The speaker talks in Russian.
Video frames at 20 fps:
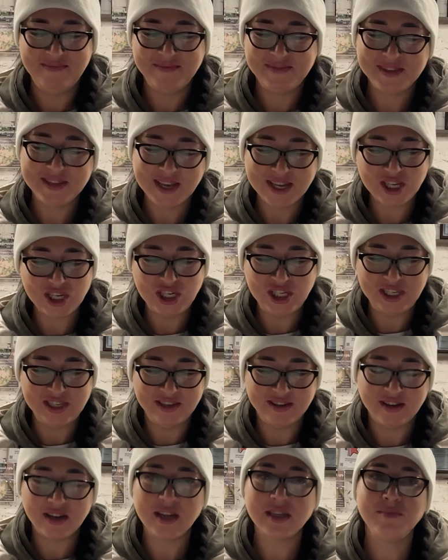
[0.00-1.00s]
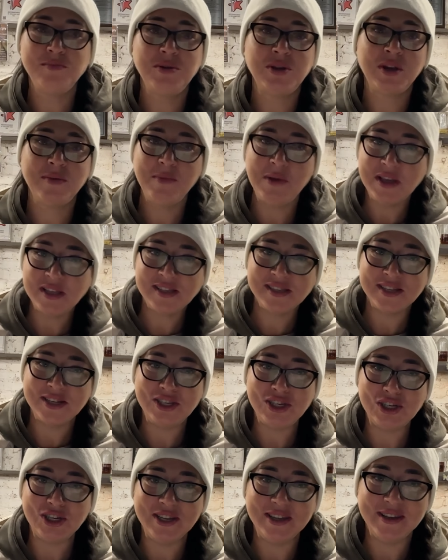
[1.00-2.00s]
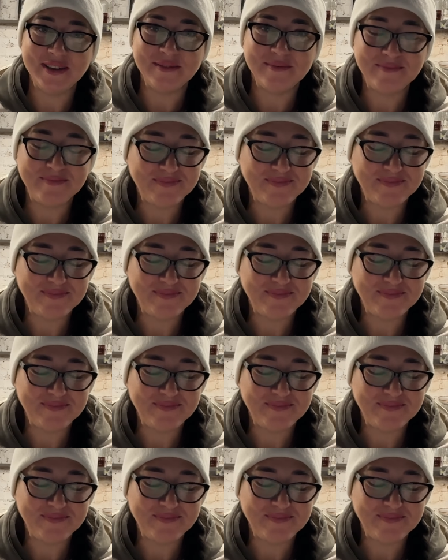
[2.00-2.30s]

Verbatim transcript: Скажите, размер имеет значение?